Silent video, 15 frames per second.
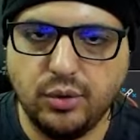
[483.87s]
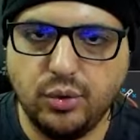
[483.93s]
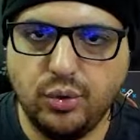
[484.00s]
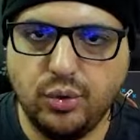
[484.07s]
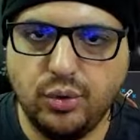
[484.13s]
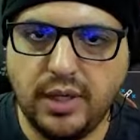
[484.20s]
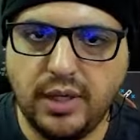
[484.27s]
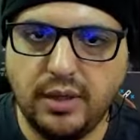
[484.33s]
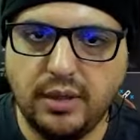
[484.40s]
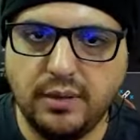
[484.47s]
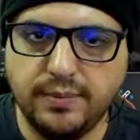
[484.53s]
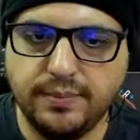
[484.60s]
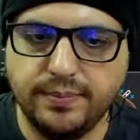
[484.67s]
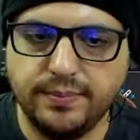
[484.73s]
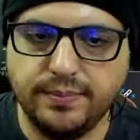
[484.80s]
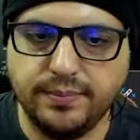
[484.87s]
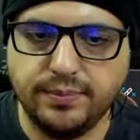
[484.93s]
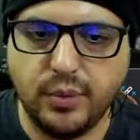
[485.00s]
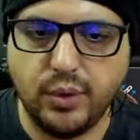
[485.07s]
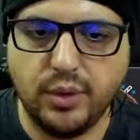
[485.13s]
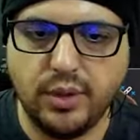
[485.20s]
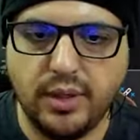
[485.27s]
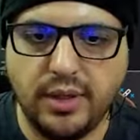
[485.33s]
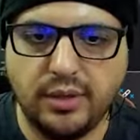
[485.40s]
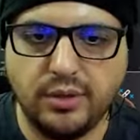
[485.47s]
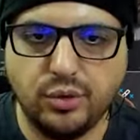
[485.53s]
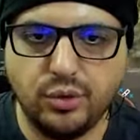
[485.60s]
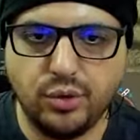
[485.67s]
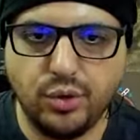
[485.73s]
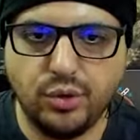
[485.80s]
Bu ne? Hmm, böyle
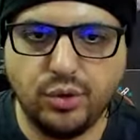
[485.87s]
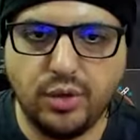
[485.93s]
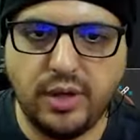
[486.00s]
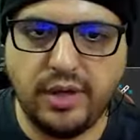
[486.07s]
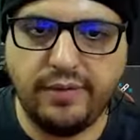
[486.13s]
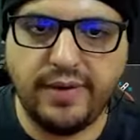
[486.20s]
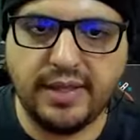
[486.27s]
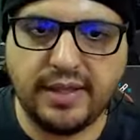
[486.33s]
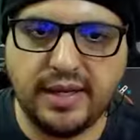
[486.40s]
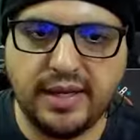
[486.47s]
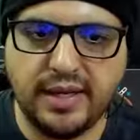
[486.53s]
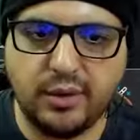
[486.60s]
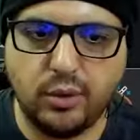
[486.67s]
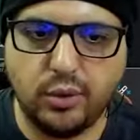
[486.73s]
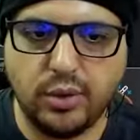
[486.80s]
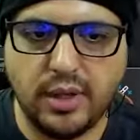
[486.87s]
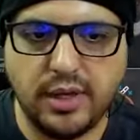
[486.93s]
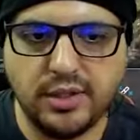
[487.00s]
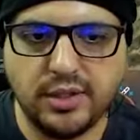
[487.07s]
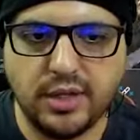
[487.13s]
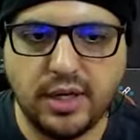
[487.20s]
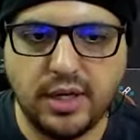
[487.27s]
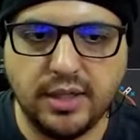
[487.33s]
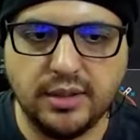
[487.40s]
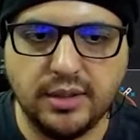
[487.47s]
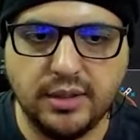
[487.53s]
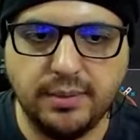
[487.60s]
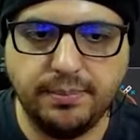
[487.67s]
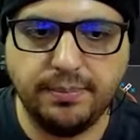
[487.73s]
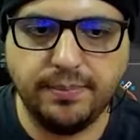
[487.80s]
şöyle şöyle efektler ekliyorlar.
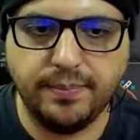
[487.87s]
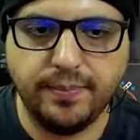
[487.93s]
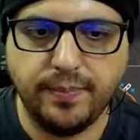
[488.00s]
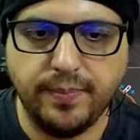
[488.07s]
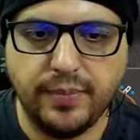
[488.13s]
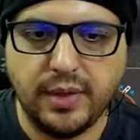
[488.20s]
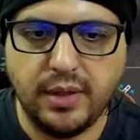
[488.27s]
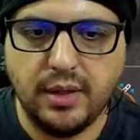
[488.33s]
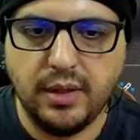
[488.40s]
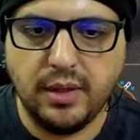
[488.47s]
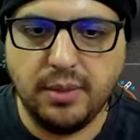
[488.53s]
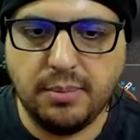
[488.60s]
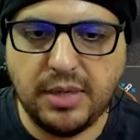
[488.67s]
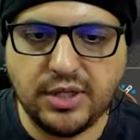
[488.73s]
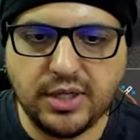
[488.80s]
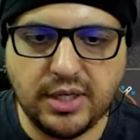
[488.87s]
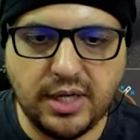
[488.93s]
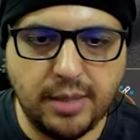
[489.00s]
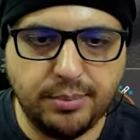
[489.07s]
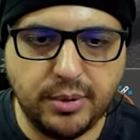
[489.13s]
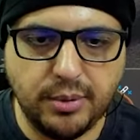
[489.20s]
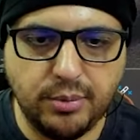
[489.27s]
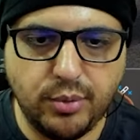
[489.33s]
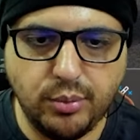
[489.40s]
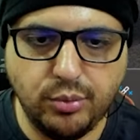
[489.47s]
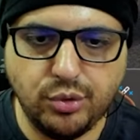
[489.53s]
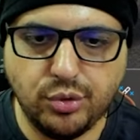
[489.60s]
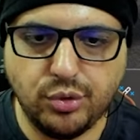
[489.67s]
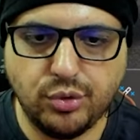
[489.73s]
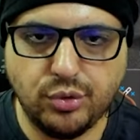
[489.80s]
Anladım. Başka ne
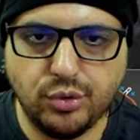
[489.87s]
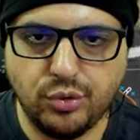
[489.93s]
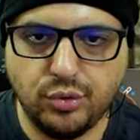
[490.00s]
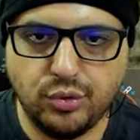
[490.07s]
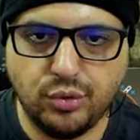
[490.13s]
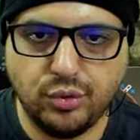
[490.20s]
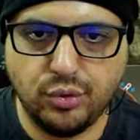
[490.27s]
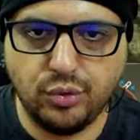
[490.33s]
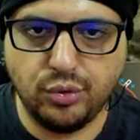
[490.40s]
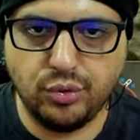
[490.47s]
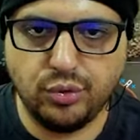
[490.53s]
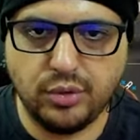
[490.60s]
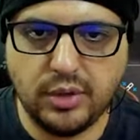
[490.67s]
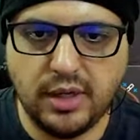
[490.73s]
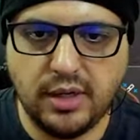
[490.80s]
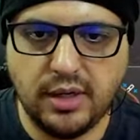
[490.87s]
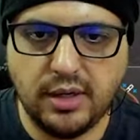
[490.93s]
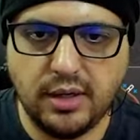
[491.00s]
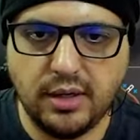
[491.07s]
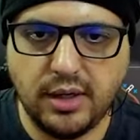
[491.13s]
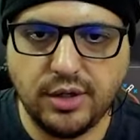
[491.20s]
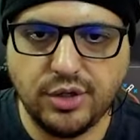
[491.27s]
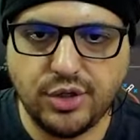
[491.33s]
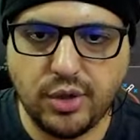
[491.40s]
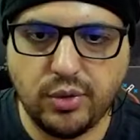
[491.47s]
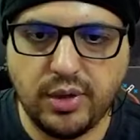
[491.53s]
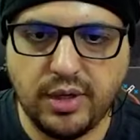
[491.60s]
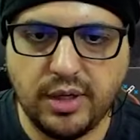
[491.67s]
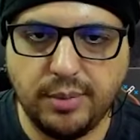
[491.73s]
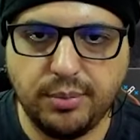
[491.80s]
yapılabiliyormuş? Şu tuşla aşağı
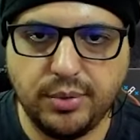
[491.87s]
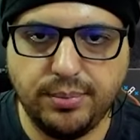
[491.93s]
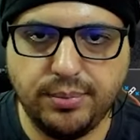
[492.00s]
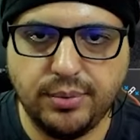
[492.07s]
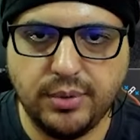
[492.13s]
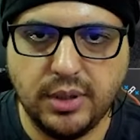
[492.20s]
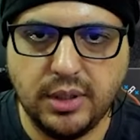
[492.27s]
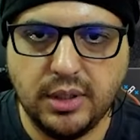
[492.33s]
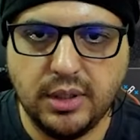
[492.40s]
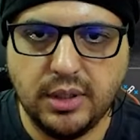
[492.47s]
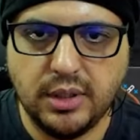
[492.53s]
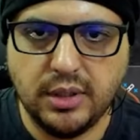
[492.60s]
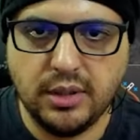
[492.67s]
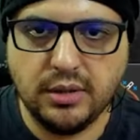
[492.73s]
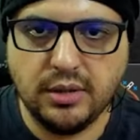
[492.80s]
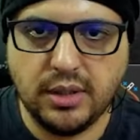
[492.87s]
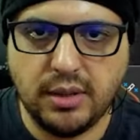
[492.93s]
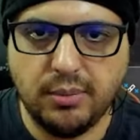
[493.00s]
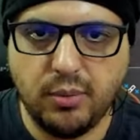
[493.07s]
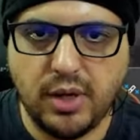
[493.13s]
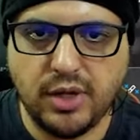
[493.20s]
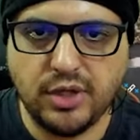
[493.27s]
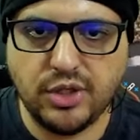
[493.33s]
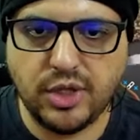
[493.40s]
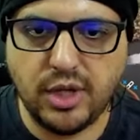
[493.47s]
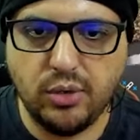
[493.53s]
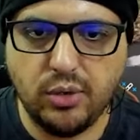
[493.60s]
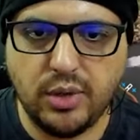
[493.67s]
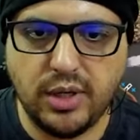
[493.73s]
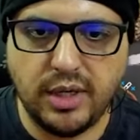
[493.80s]
yukarı yapıp tamam bu aşağı
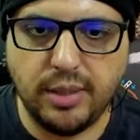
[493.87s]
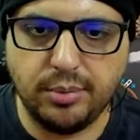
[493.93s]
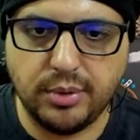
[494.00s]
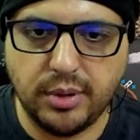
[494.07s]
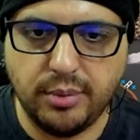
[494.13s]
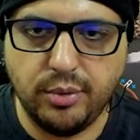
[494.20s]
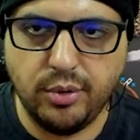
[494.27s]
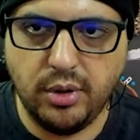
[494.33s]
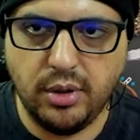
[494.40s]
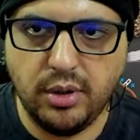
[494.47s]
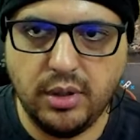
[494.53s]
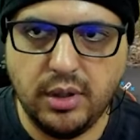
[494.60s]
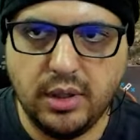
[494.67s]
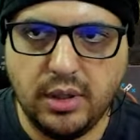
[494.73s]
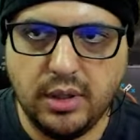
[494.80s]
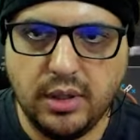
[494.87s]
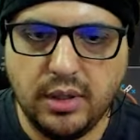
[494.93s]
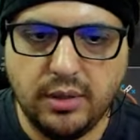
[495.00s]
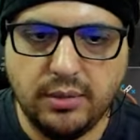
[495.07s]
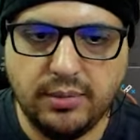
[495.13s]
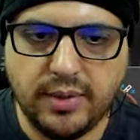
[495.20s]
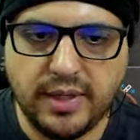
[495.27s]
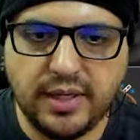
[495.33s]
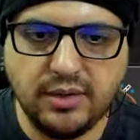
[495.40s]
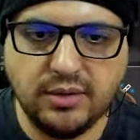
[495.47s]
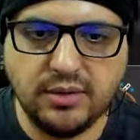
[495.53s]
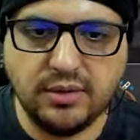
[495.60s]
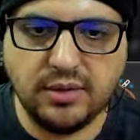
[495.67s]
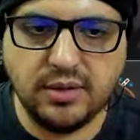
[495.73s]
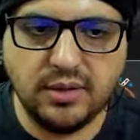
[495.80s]
yukarı yapılabiliyor.
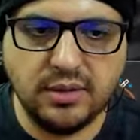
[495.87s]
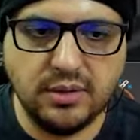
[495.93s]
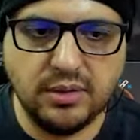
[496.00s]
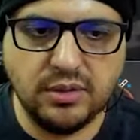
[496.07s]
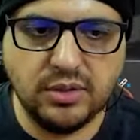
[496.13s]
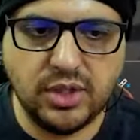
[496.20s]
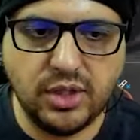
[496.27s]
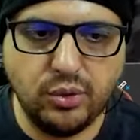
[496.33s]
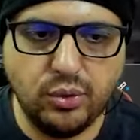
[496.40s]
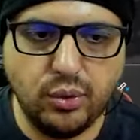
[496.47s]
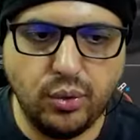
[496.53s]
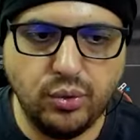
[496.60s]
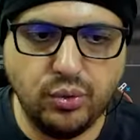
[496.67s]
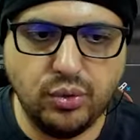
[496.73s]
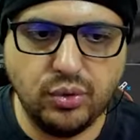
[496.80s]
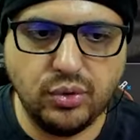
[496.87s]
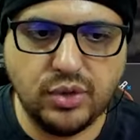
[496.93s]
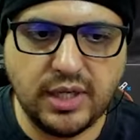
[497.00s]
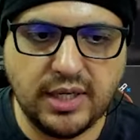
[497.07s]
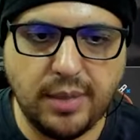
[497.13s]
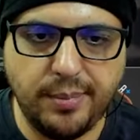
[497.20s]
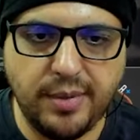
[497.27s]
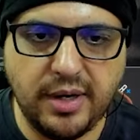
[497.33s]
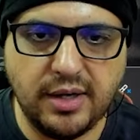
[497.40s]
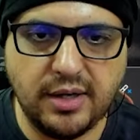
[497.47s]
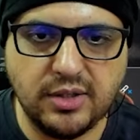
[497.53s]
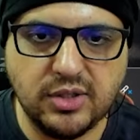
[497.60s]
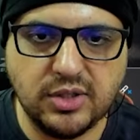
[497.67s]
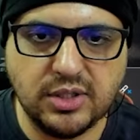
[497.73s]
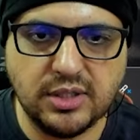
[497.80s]
Fakat e, şey görüntü şey kamera
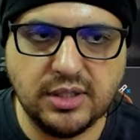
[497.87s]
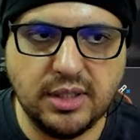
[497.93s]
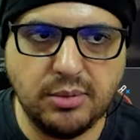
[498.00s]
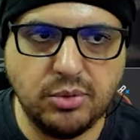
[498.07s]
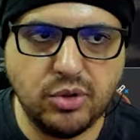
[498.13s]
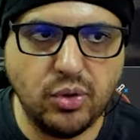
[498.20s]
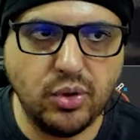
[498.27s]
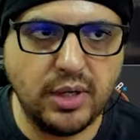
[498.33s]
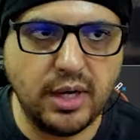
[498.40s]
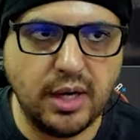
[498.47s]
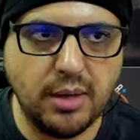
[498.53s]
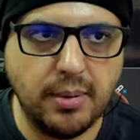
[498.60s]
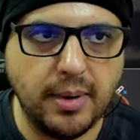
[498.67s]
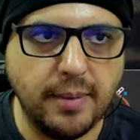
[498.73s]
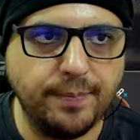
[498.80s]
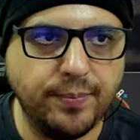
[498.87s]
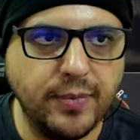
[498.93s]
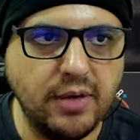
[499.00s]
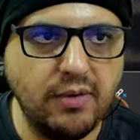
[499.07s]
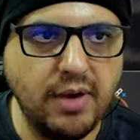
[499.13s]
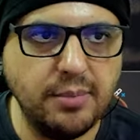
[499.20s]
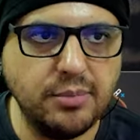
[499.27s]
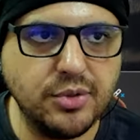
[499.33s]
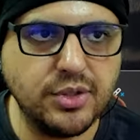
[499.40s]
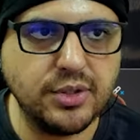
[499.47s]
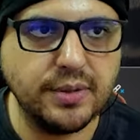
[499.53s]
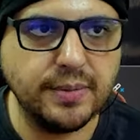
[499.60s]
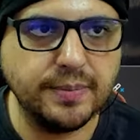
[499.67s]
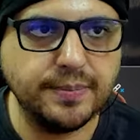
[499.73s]
açısı diye bir şey yok galiba. Ha varmış.